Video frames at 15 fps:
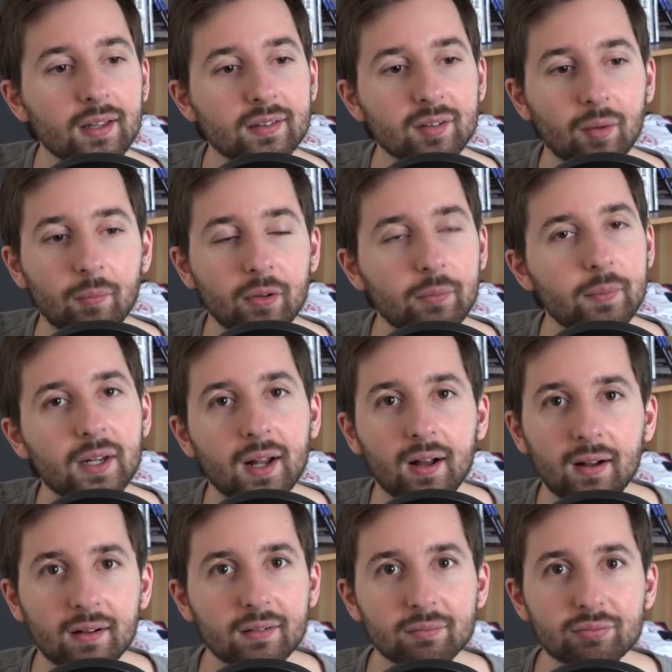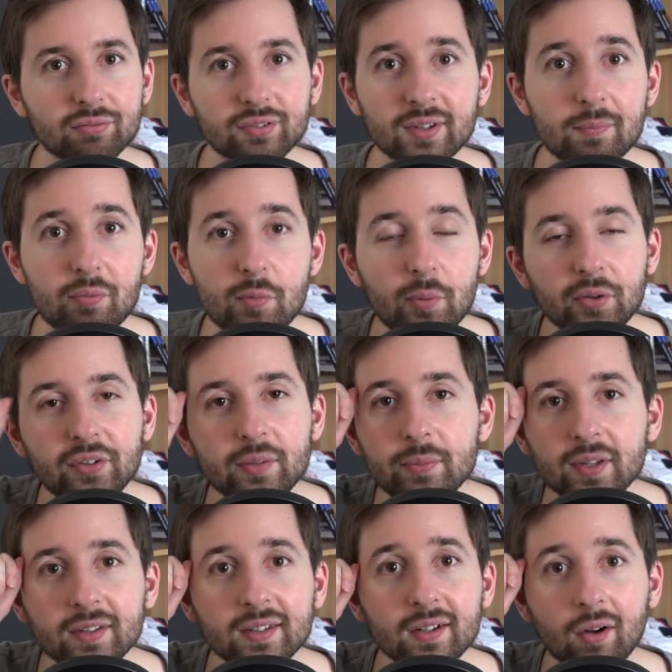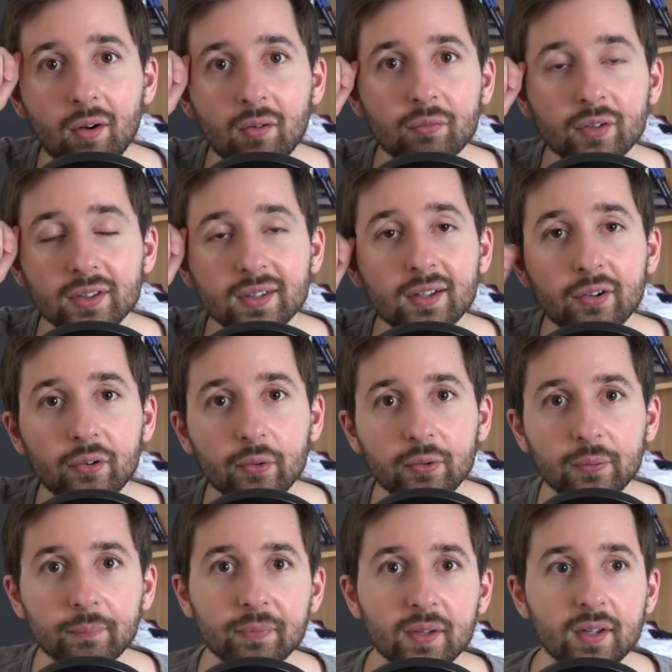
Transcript: t'es en mode mais là c'est plus possible cet écran en fait quelque chose.